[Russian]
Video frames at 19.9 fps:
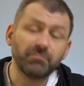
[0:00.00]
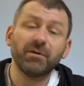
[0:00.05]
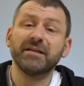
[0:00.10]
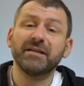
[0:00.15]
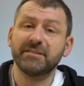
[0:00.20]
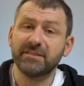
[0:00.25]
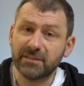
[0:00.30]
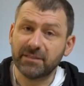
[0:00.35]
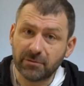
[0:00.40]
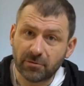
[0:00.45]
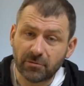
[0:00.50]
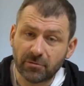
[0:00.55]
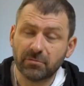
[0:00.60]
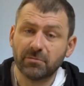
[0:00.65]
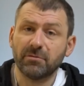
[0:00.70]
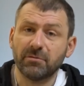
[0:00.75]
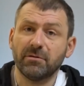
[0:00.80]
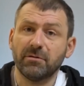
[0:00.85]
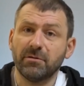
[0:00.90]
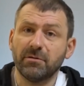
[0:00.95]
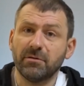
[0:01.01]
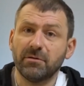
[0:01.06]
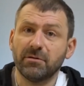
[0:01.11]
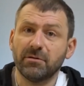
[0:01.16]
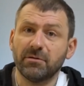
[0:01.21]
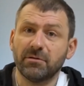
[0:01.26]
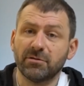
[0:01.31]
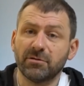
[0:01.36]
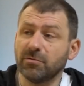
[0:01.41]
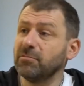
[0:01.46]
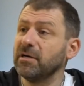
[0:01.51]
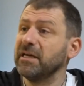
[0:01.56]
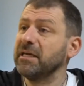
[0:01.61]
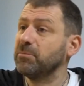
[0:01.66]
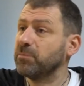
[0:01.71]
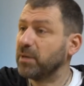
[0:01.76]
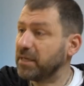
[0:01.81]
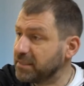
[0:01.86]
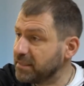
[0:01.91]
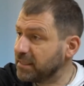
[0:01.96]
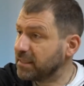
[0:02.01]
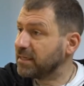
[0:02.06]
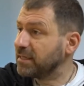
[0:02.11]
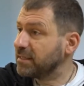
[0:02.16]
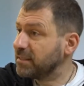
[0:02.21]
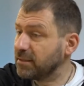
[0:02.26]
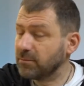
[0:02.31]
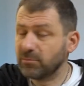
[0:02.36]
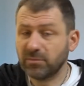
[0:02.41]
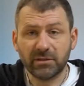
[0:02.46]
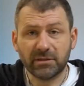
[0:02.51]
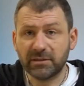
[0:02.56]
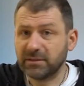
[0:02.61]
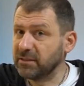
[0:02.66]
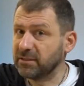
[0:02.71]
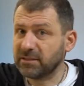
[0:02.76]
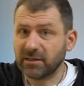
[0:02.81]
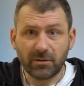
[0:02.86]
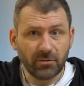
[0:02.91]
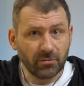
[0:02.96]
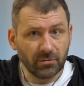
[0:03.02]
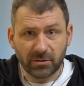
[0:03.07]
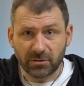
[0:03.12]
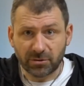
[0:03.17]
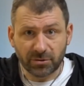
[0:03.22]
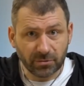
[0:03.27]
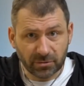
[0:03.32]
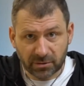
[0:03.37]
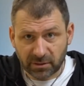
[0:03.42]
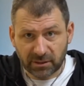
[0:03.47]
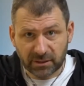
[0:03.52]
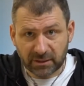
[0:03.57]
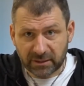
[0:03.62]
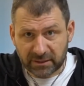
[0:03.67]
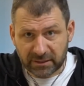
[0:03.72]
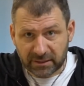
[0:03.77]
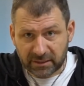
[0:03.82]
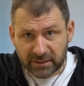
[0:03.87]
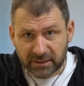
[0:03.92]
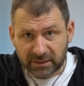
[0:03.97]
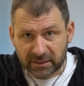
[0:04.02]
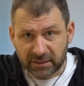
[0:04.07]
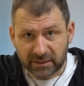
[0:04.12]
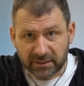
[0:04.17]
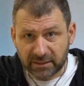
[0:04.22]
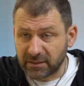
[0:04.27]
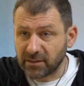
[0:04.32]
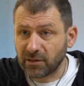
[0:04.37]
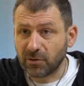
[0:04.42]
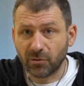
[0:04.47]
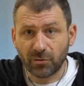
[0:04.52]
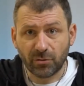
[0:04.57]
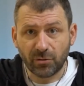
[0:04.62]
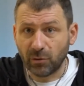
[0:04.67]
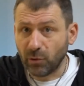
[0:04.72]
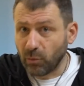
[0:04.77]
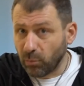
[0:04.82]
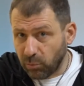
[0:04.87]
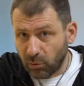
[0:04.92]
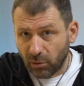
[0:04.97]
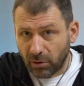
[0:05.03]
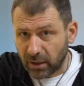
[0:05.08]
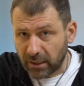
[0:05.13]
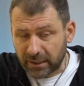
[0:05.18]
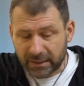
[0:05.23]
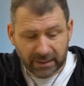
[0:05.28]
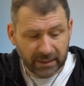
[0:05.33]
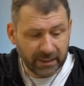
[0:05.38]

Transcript: ипотеку, чтобы ипотека не была не такое жесткое и сильное, не такое глубокое,